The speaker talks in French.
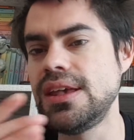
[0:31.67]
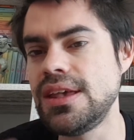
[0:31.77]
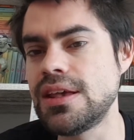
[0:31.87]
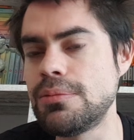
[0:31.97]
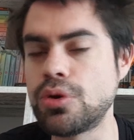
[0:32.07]

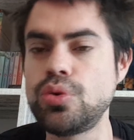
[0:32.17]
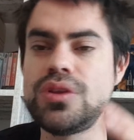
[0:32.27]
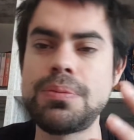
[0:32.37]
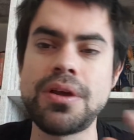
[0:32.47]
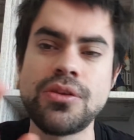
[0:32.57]
également donc
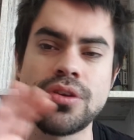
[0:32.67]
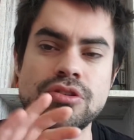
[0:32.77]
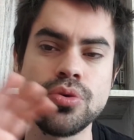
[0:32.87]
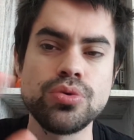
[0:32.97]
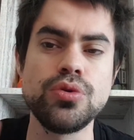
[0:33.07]
des
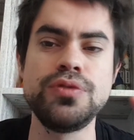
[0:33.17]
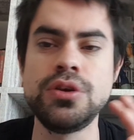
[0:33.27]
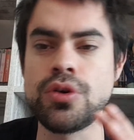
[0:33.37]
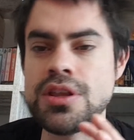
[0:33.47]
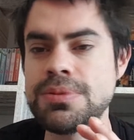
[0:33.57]
présentations de figurines,